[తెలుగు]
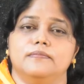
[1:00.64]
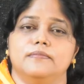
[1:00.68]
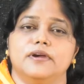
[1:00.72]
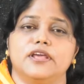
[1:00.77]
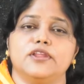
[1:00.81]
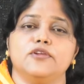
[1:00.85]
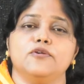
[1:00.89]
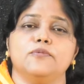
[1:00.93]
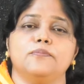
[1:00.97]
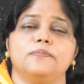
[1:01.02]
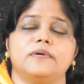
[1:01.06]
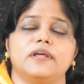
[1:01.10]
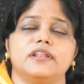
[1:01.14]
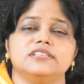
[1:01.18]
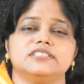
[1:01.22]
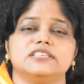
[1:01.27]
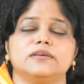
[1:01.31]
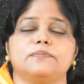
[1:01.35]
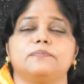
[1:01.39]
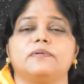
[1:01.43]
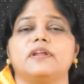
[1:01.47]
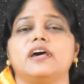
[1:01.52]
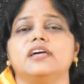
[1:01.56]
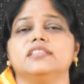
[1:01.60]
మరియు
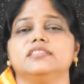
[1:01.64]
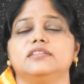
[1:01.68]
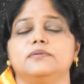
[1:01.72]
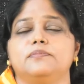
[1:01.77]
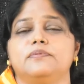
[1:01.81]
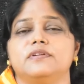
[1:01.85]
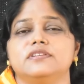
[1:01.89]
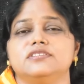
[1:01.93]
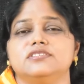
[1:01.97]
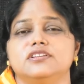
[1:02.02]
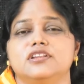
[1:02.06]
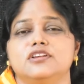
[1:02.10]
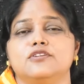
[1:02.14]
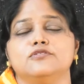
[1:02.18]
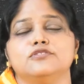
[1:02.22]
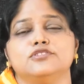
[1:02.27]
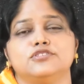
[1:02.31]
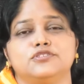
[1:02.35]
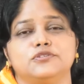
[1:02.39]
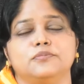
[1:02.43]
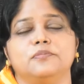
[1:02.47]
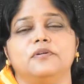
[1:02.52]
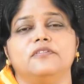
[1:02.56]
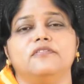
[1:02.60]
పరిసర ప్రాంత ప్రజలకు
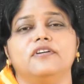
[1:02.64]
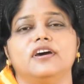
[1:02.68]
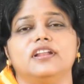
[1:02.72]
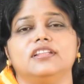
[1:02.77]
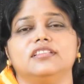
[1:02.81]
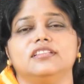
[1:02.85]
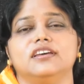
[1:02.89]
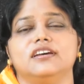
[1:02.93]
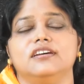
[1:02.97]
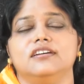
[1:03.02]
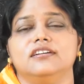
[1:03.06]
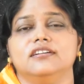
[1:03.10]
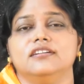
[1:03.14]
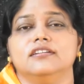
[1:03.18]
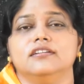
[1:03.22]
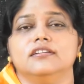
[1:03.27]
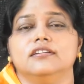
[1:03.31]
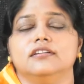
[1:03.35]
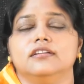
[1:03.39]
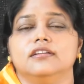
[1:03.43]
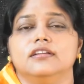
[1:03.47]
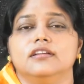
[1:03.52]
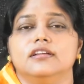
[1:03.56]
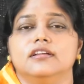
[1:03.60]
శుభవార్త
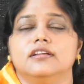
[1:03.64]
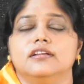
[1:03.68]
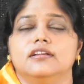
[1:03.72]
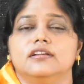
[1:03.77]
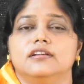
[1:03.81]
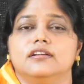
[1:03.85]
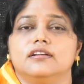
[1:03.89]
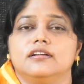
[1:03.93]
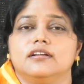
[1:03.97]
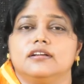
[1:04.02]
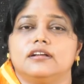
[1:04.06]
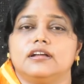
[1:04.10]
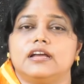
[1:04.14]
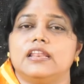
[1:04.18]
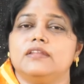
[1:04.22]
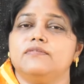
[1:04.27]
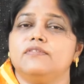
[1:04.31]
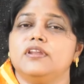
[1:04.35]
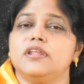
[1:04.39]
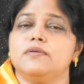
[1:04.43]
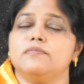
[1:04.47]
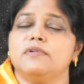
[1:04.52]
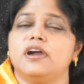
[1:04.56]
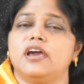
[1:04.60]

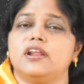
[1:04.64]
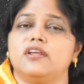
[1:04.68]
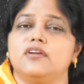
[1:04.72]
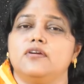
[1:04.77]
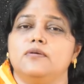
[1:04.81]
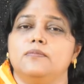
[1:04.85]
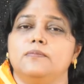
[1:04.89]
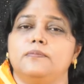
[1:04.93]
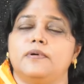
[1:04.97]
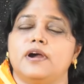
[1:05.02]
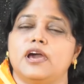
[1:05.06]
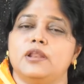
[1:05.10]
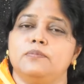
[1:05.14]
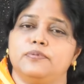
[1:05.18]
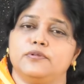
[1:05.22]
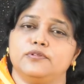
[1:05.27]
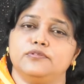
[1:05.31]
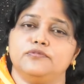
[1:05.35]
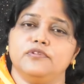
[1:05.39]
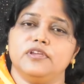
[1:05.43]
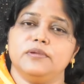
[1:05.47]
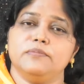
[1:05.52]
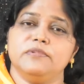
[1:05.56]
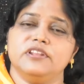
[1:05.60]
కల్వరి మార్గం
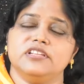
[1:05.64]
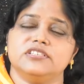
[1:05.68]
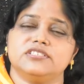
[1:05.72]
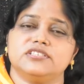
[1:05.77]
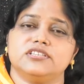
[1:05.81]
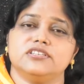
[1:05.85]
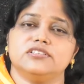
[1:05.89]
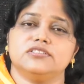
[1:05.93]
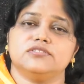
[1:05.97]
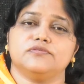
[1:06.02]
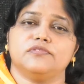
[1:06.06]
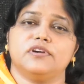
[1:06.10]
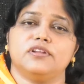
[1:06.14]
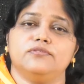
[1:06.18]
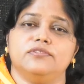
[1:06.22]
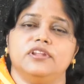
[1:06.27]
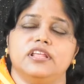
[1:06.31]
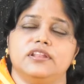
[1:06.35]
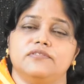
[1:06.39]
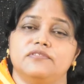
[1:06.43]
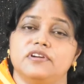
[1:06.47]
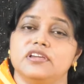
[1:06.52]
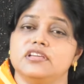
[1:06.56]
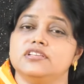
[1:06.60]
పాల్పృథ్వీ మినిస్ట్రీస్ వారు
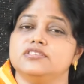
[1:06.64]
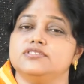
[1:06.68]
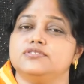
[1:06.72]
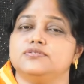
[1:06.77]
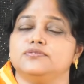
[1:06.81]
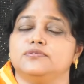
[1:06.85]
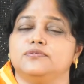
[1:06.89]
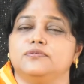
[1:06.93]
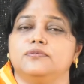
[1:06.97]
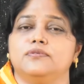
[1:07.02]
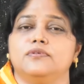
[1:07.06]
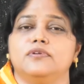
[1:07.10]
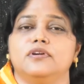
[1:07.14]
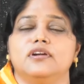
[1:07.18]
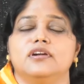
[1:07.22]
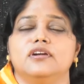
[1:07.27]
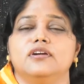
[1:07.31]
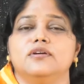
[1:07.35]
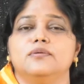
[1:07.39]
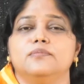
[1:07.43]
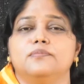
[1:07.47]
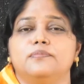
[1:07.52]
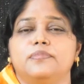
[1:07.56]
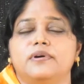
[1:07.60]
నిర్వహించు
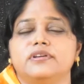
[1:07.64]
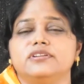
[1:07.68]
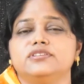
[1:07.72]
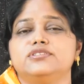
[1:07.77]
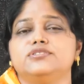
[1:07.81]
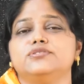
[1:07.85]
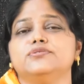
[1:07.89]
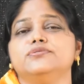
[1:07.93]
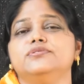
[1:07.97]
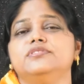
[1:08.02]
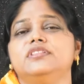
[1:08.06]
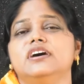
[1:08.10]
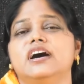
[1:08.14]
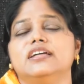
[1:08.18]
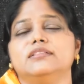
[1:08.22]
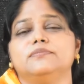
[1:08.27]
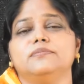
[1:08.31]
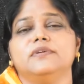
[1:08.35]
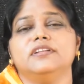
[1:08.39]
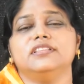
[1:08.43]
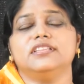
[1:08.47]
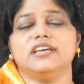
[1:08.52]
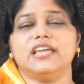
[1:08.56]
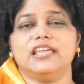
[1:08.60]

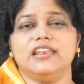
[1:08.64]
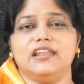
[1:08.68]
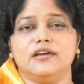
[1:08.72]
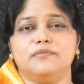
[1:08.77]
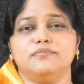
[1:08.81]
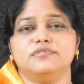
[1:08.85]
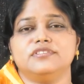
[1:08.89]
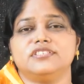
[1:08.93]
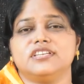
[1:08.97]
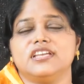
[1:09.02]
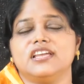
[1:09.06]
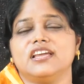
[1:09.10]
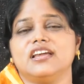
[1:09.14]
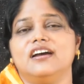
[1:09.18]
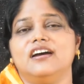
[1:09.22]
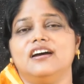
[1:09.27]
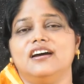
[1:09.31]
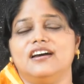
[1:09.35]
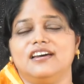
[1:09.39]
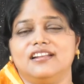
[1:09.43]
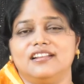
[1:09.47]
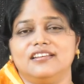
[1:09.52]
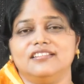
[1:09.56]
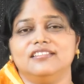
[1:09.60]
పరిశుద్ధాత్మ తైలాభిషేక
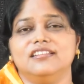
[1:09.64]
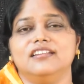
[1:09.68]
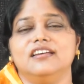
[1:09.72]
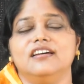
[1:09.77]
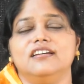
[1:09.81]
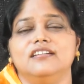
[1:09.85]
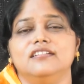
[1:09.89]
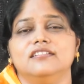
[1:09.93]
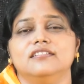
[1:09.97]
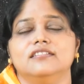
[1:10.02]
ఆరాధన